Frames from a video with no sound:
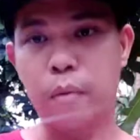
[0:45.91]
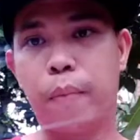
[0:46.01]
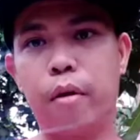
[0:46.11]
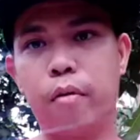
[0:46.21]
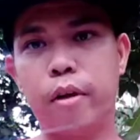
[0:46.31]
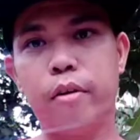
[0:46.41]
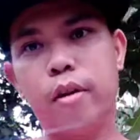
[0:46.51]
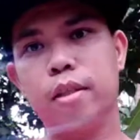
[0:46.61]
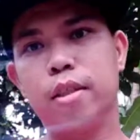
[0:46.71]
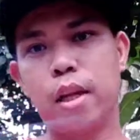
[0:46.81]
Pero ngayon
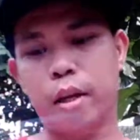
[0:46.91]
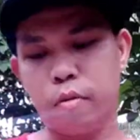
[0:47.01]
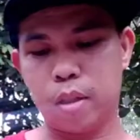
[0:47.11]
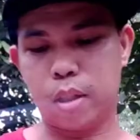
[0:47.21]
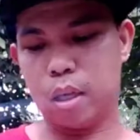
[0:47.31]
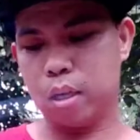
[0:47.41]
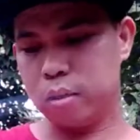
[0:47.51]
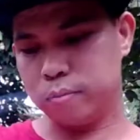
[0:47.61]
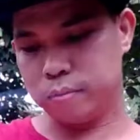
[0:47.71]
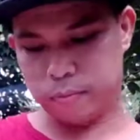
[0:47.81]
lang sila dumating.
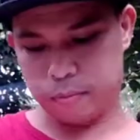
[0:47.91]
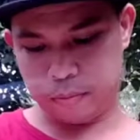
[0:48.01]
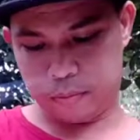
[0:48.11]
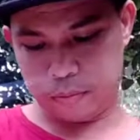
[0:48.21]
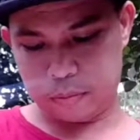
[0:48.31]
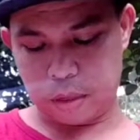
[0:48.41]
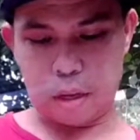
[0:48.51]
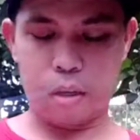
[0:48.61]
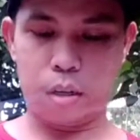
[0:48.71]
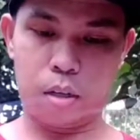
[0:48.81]

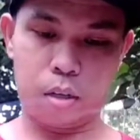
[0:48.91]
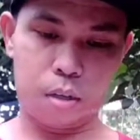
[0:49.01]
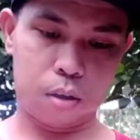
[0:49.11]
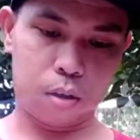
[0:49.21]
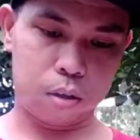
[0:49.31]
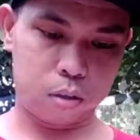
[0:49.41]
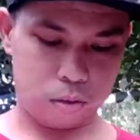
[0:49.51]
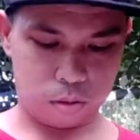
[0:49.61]
Uh, ah,